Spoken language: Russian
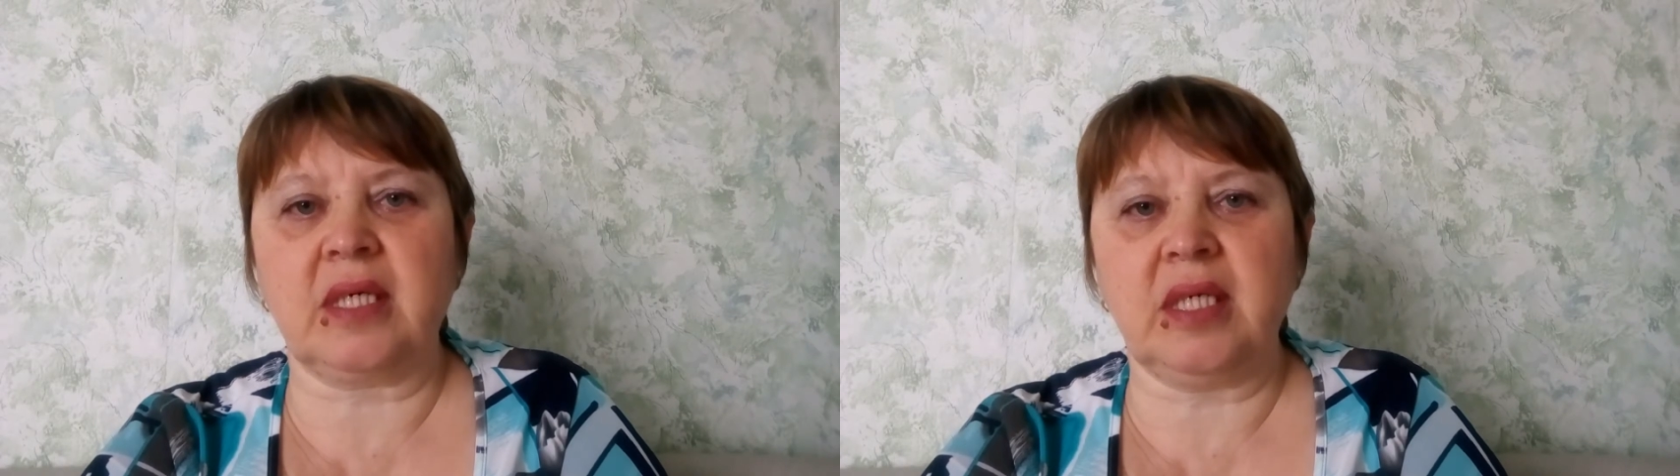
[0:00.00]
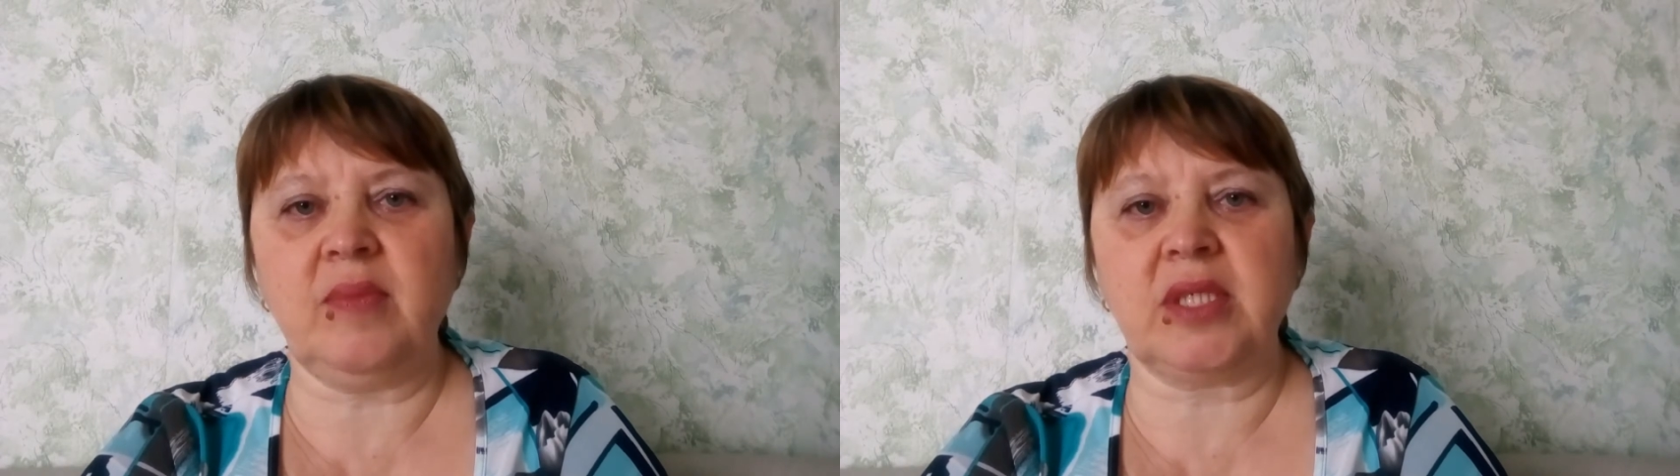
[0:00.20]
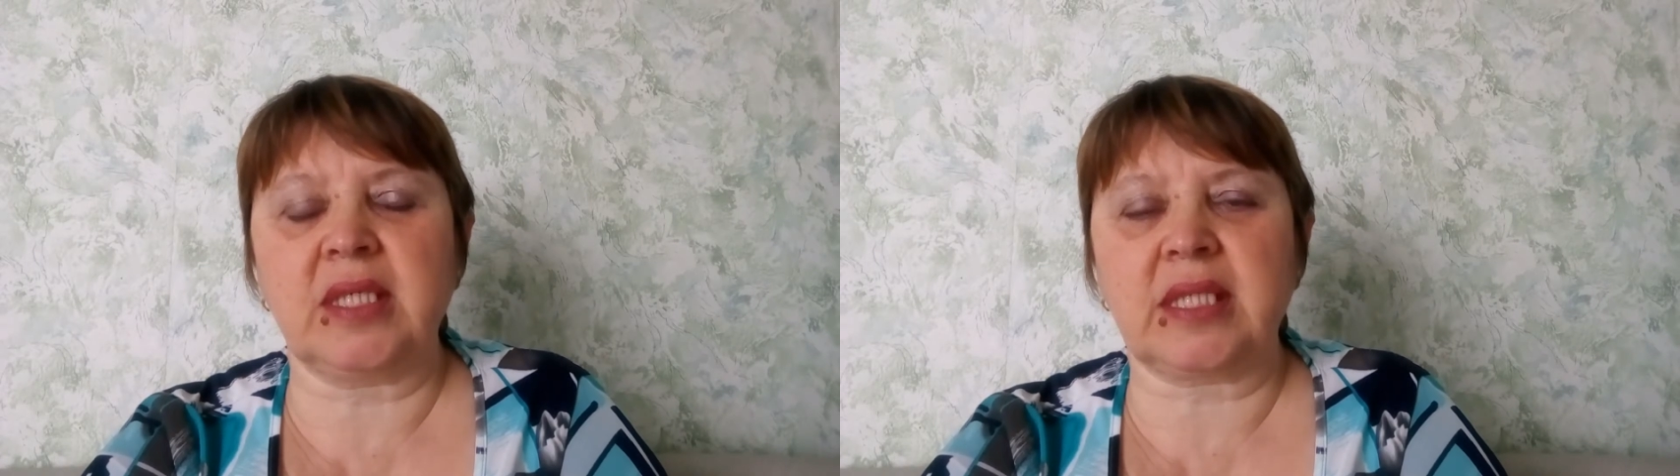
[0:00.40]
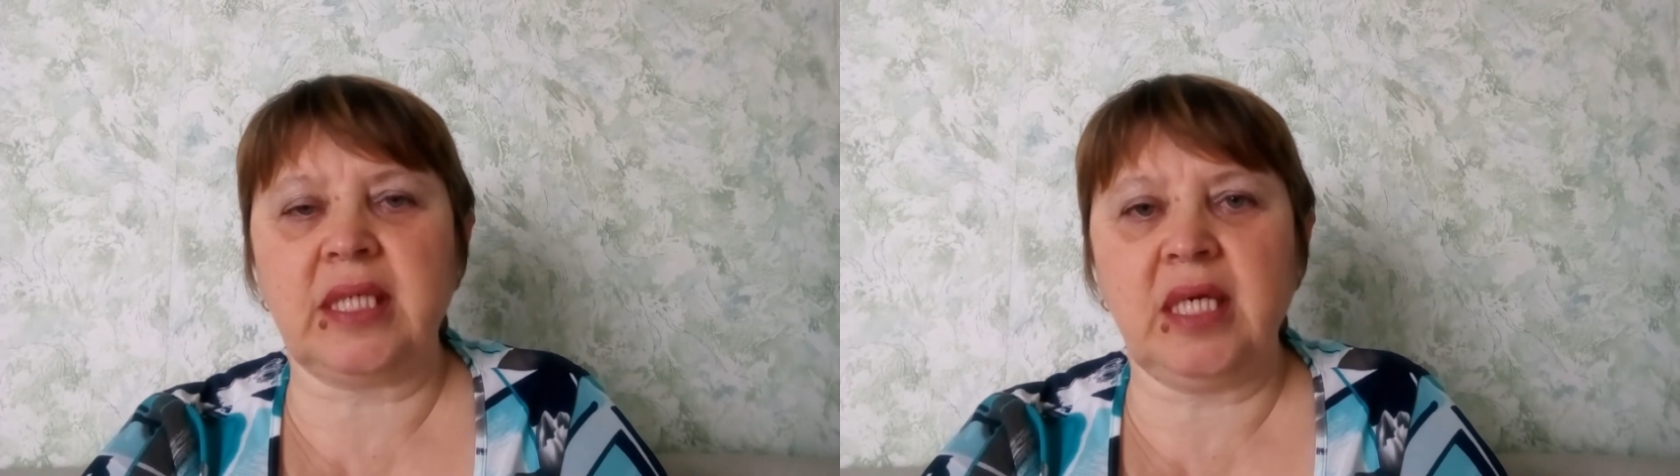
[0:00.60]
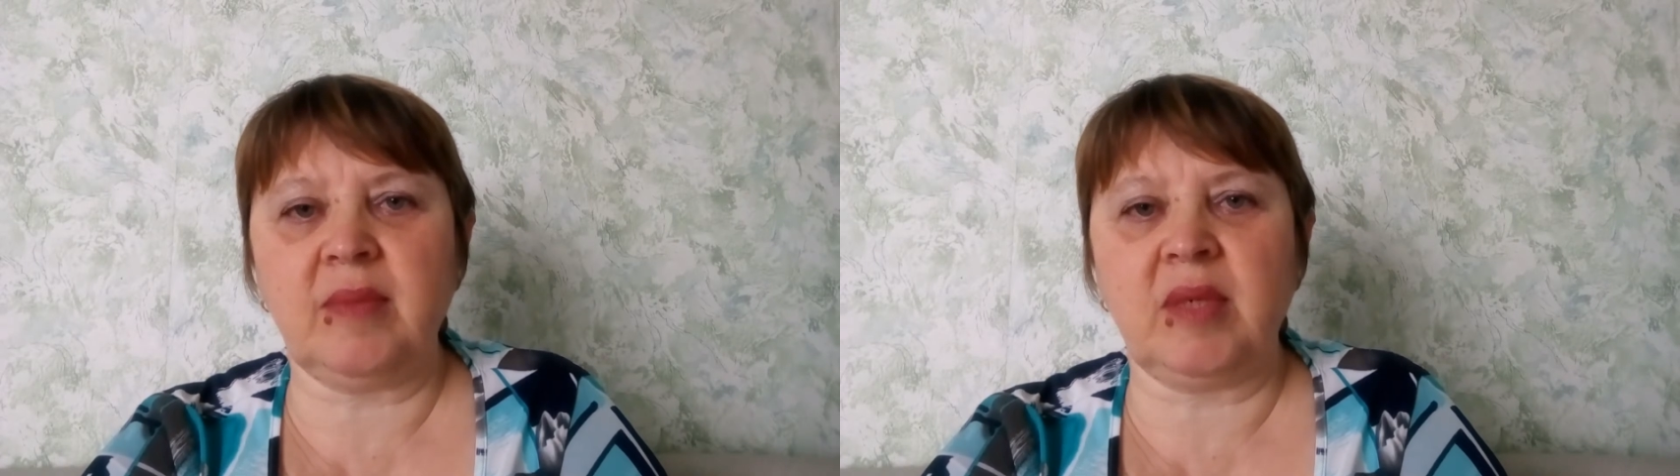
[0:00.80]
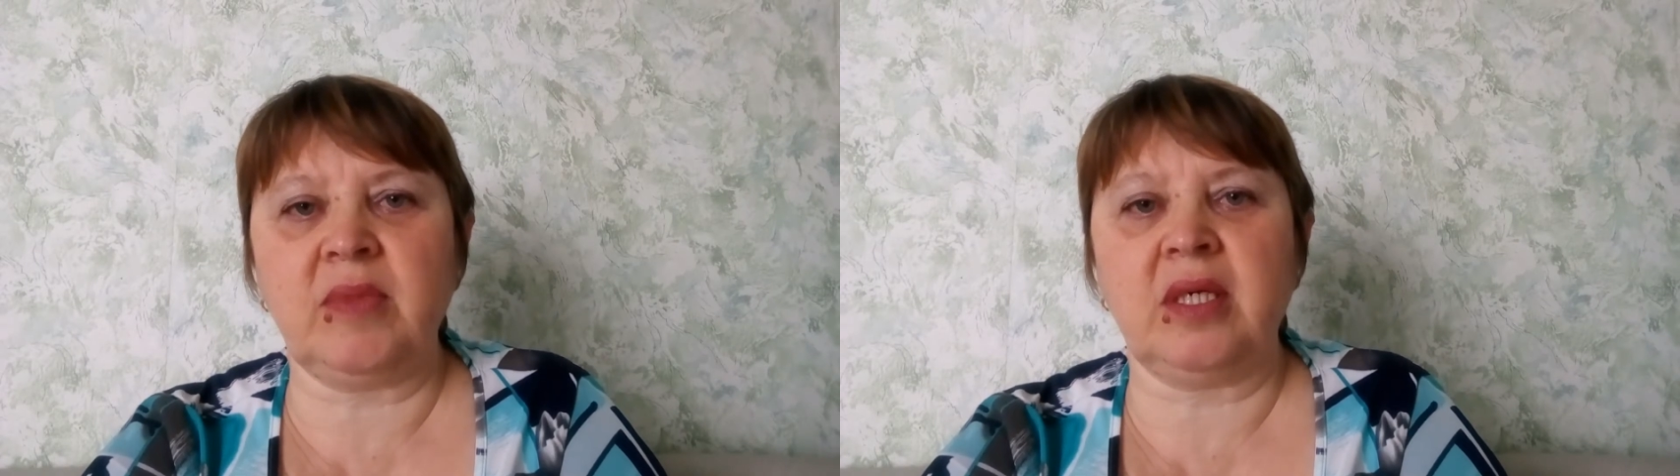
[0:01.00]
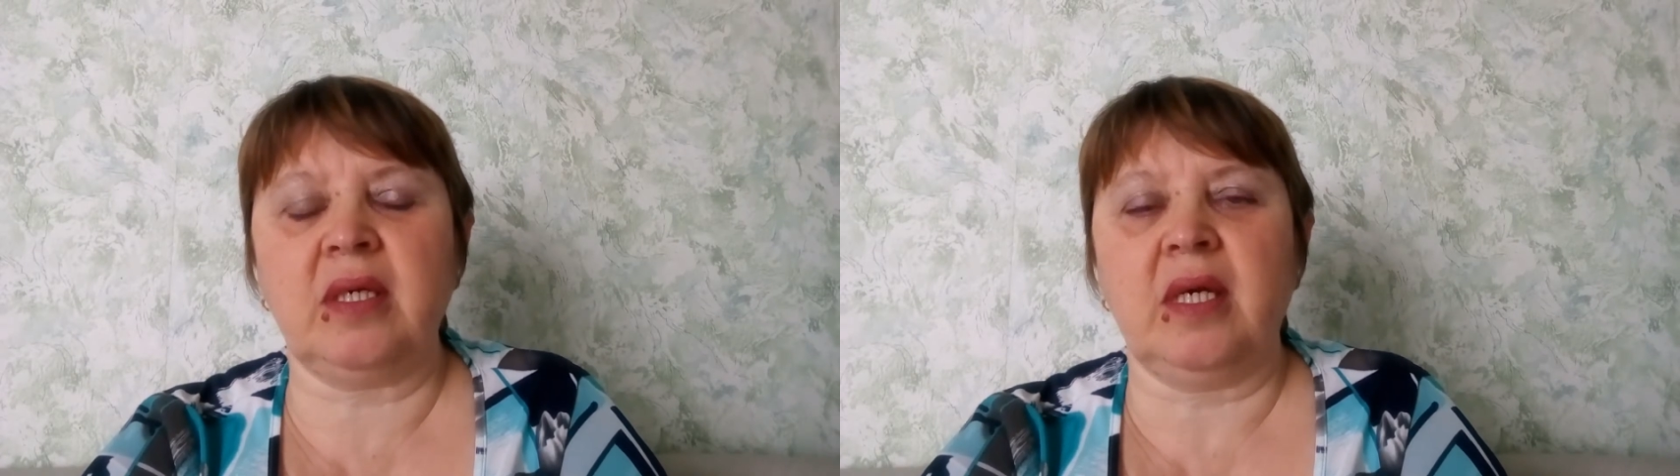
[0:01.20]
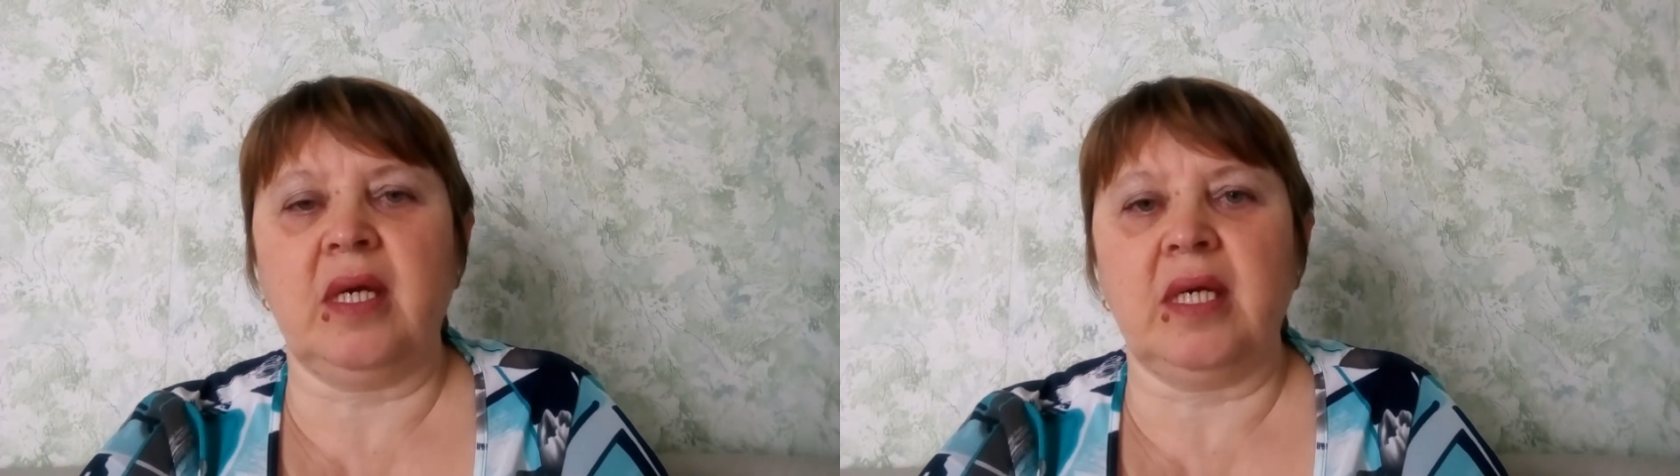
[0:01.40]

какими-то схемами,